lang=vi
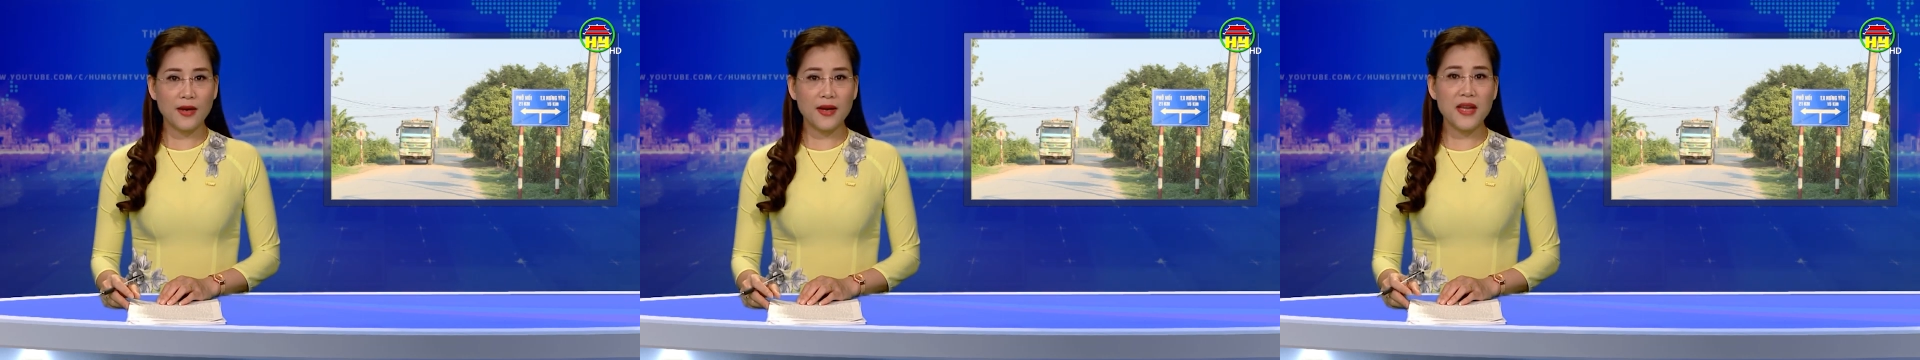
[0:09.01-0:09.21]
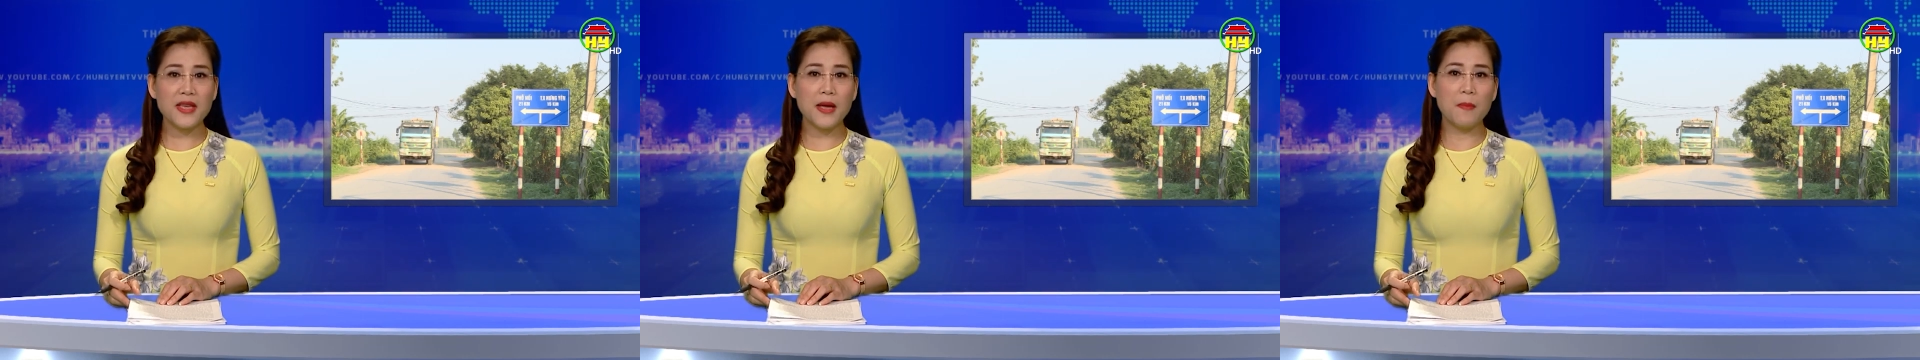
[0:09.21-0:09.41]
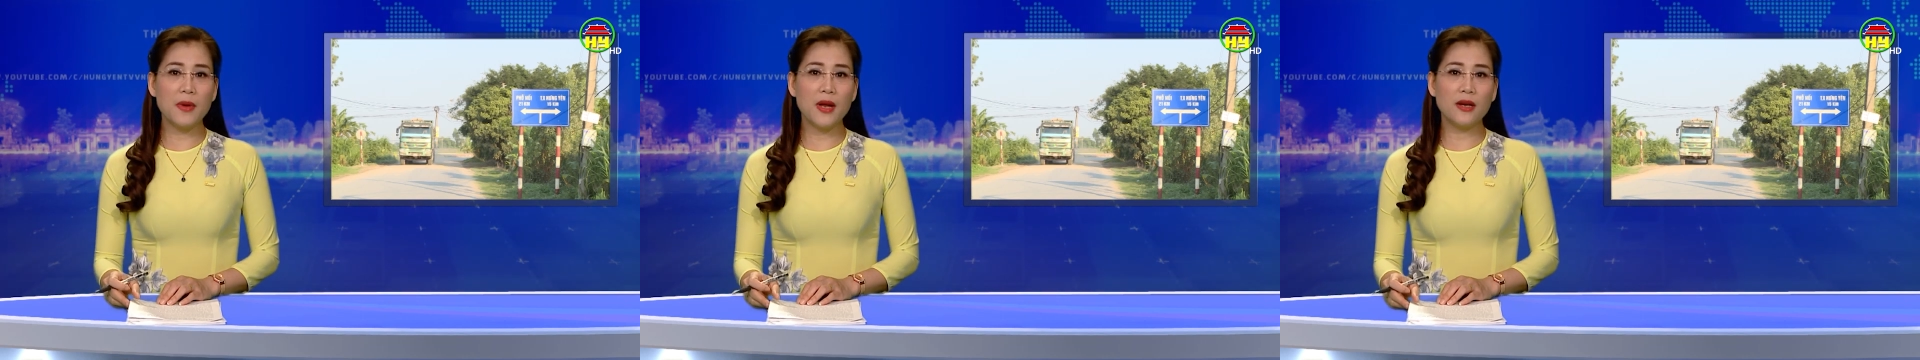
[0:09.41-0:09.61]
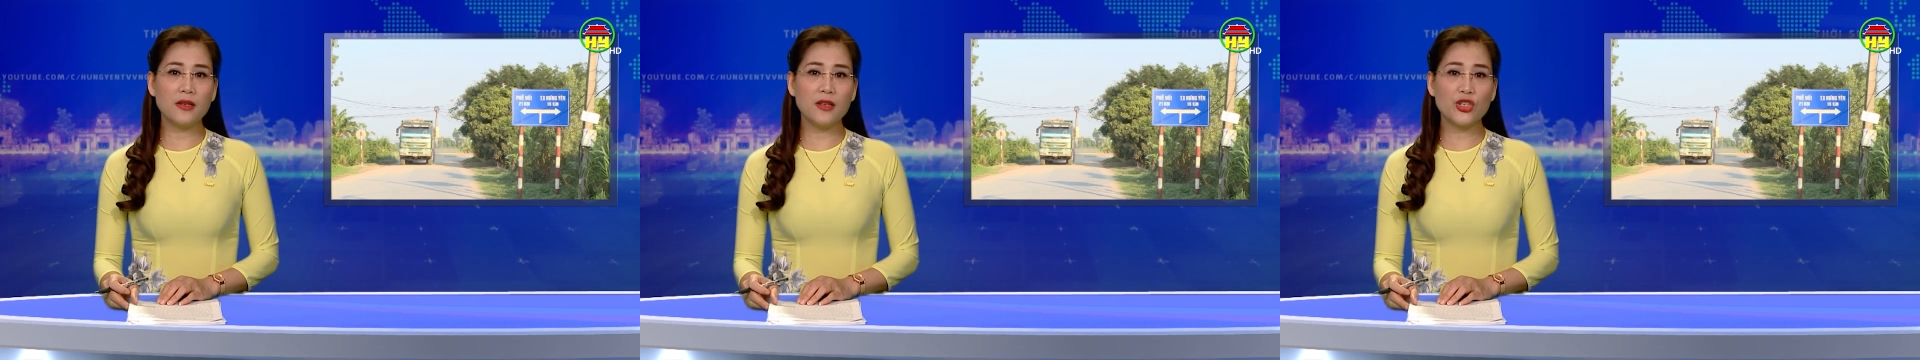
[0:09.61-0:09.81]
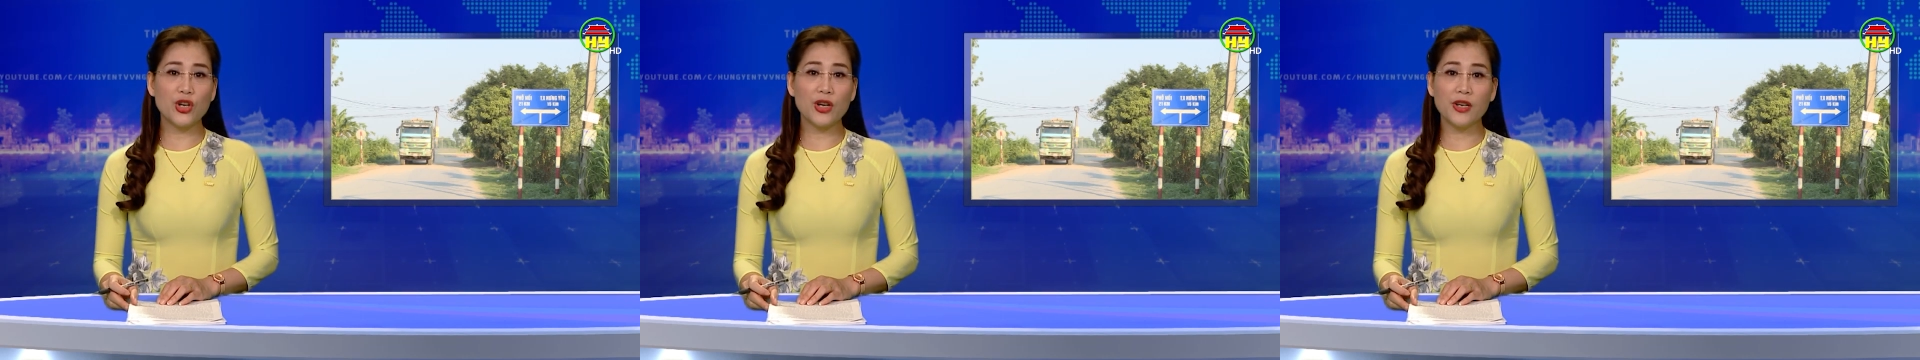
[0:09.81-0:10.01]
gây nhầm
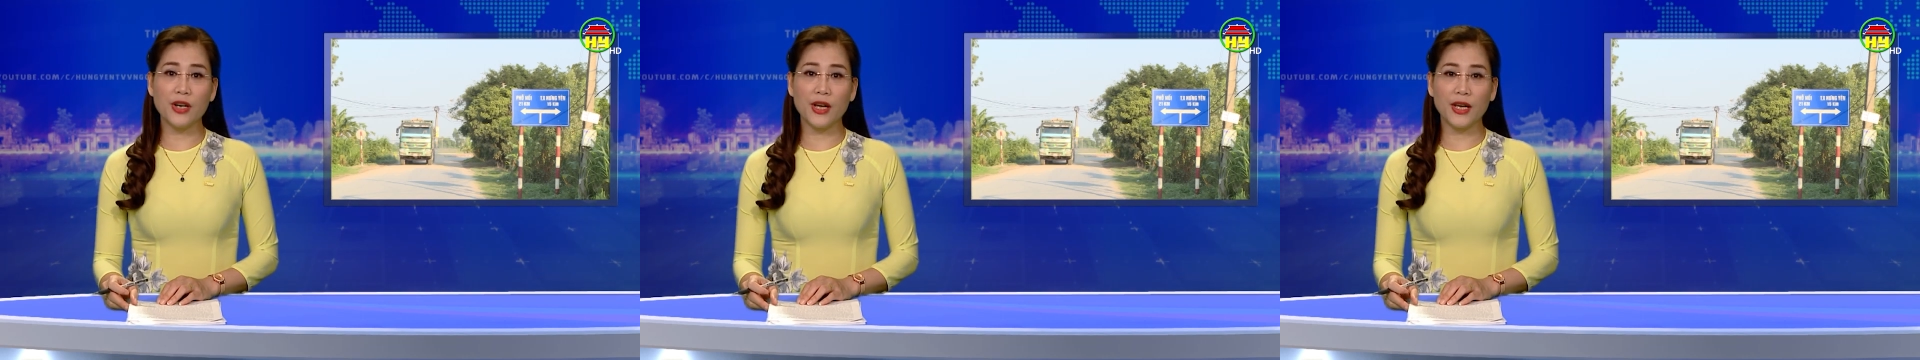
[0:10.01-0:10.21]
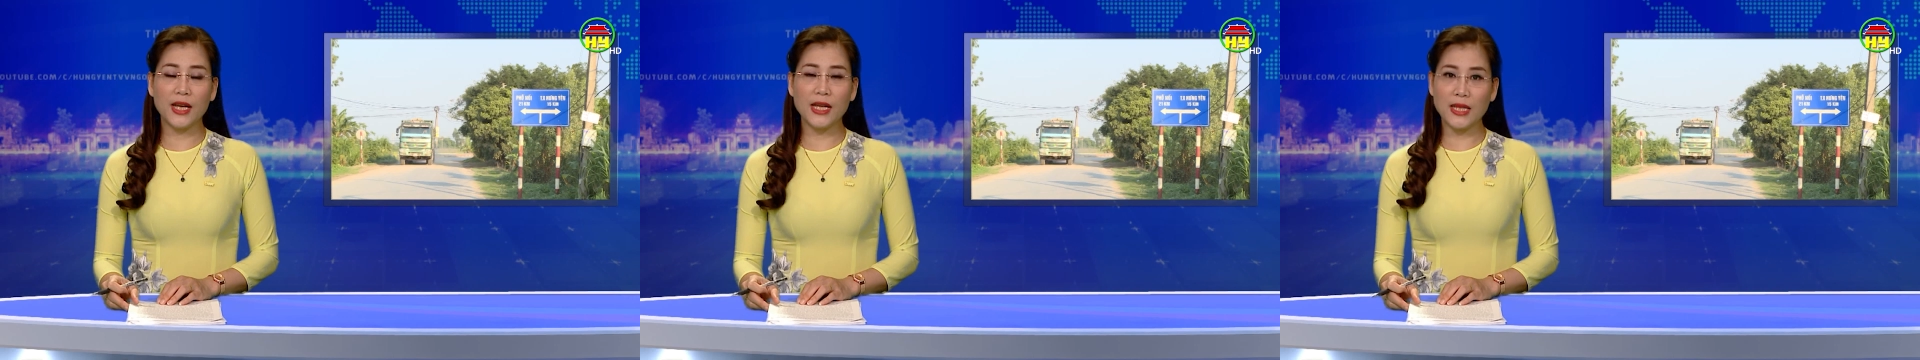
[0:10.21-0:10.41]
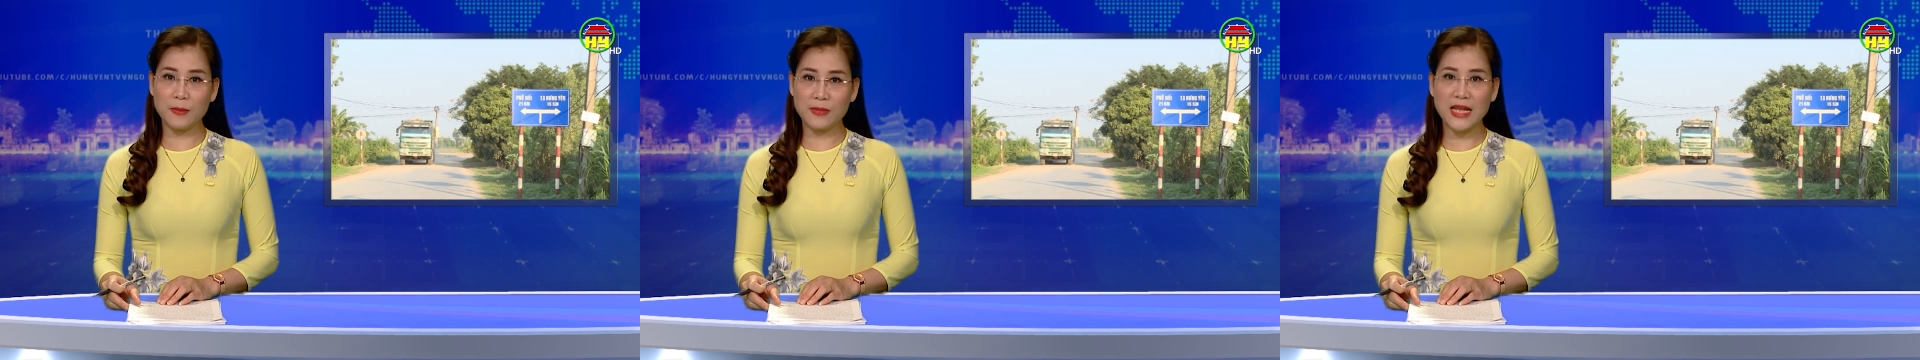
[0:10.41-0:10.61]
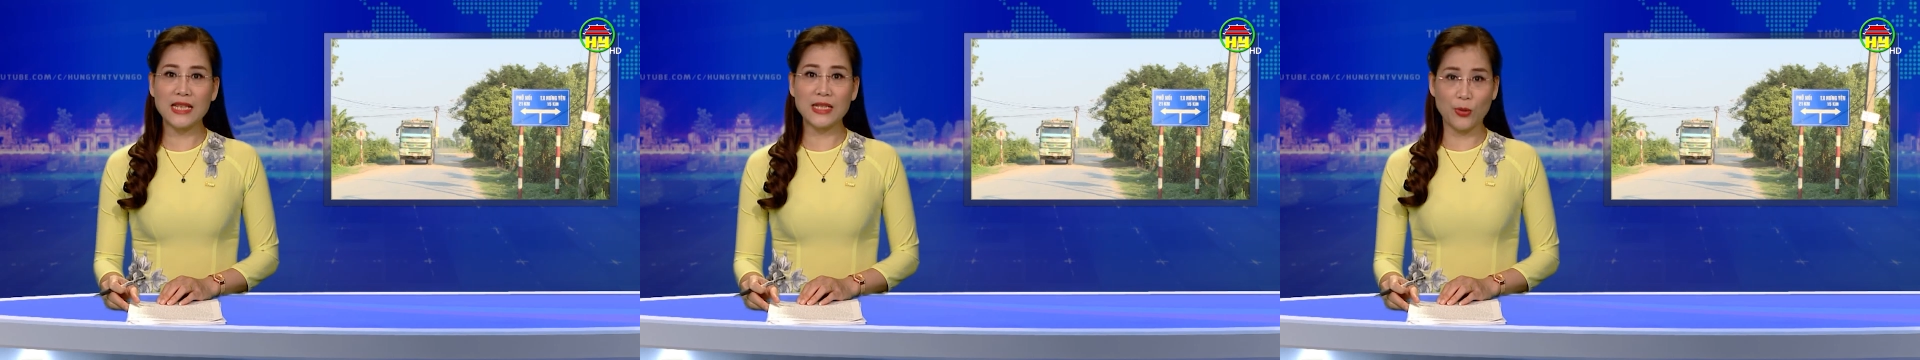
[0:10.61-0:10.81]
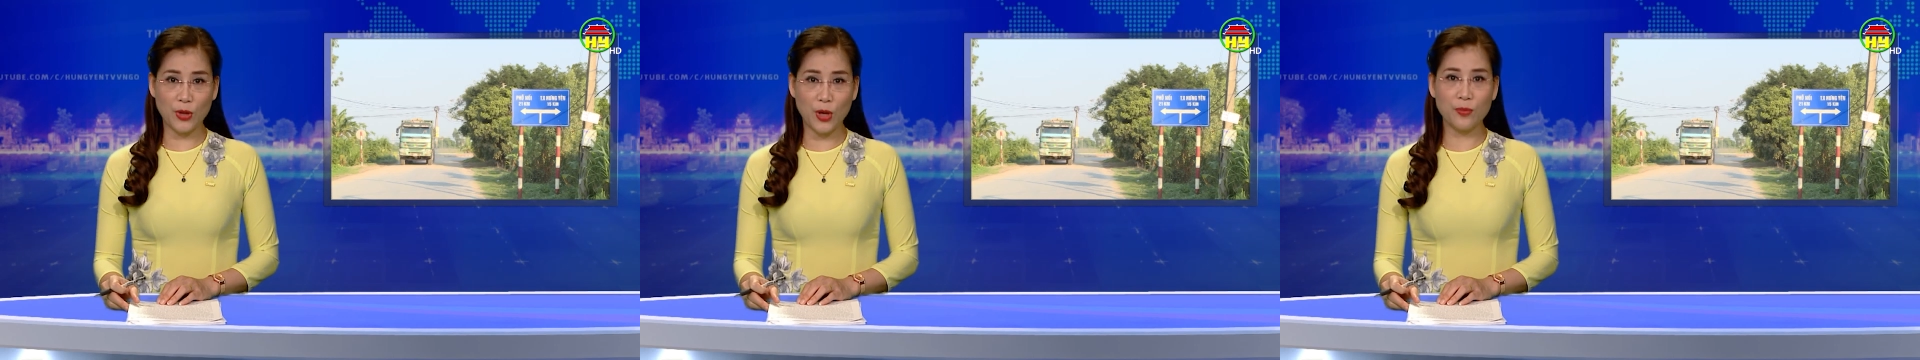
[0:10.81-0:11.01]
lẫn cho người khi tham
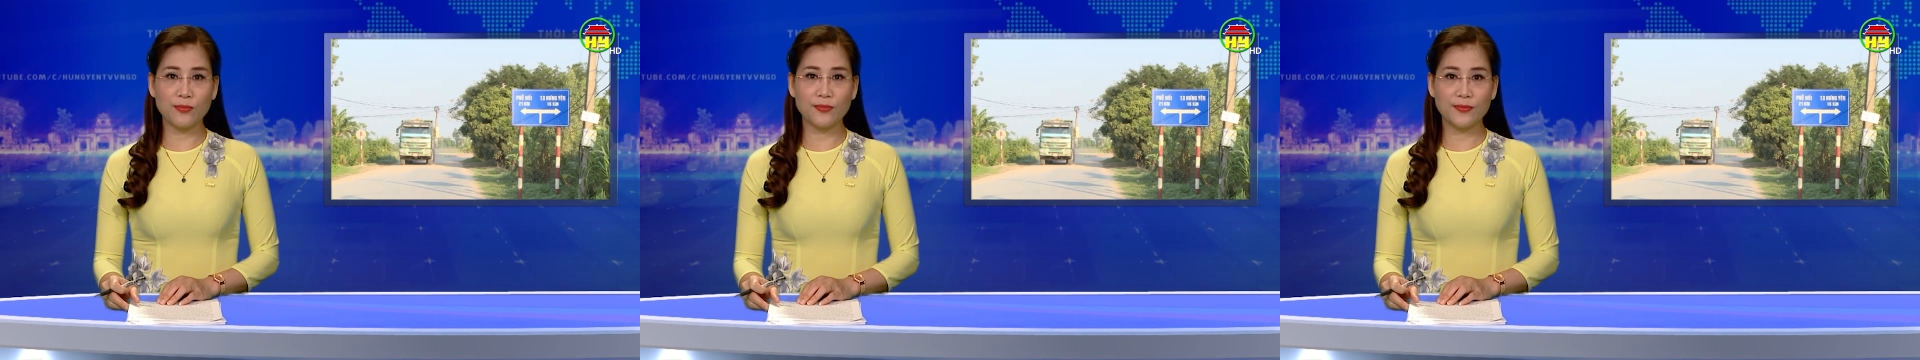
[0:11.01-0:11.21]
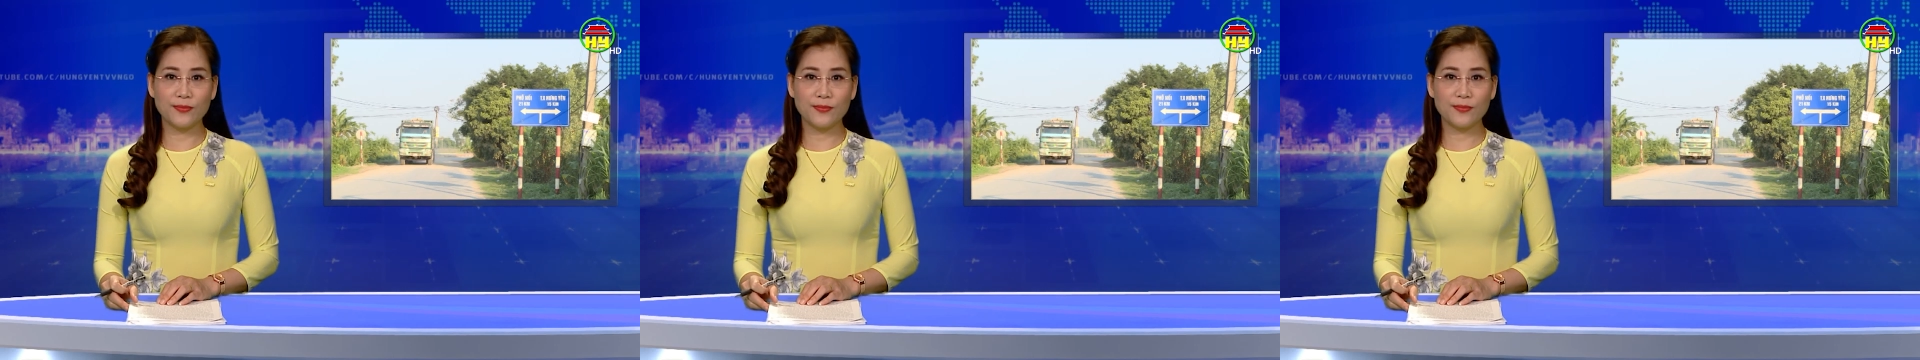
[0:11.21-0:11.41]
gia giao thông.